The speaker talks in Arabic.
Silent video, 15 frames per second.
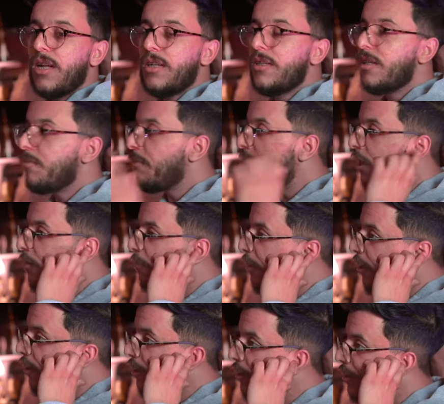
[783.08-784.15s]
شحال يدير ما على
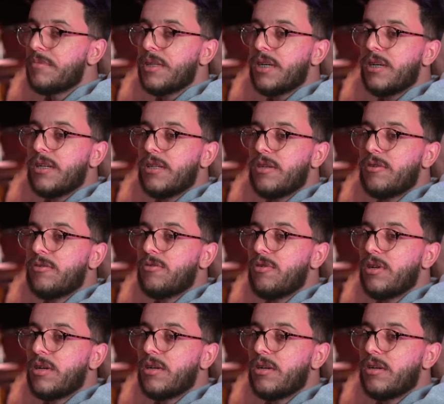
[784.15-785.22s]
باليش بصح قادر
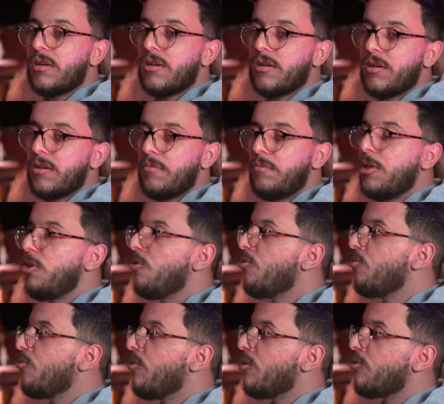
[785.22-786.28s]
نقول لك آه،
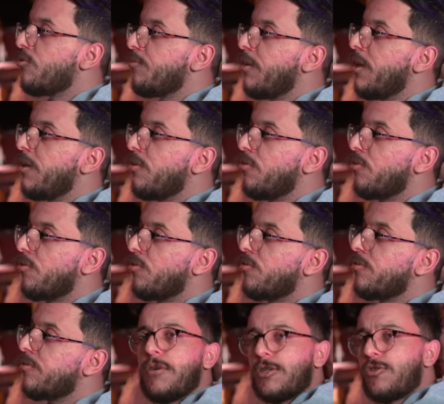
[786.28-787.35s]
مليون ولا جوج ملايين اورو
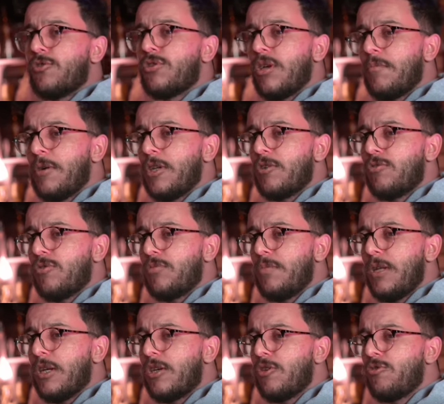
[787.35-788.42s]
باسكو زعما انا قلت
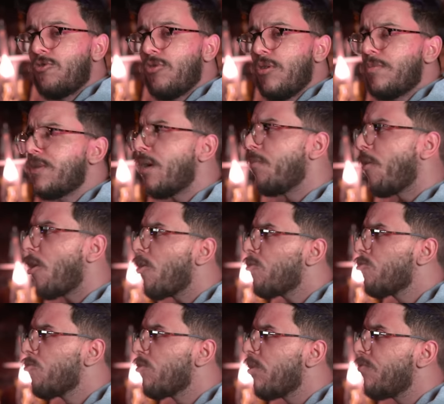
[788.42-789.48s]
بالك يكون لبسه
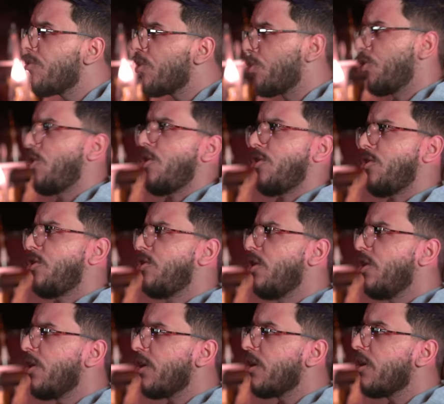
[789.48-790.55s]
مارادونا في كاش لقطه
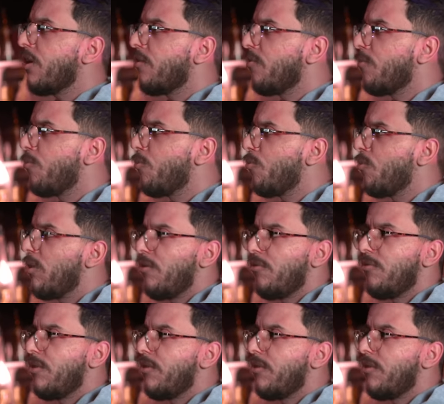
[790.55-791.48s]
تاريخيه في البوله ولا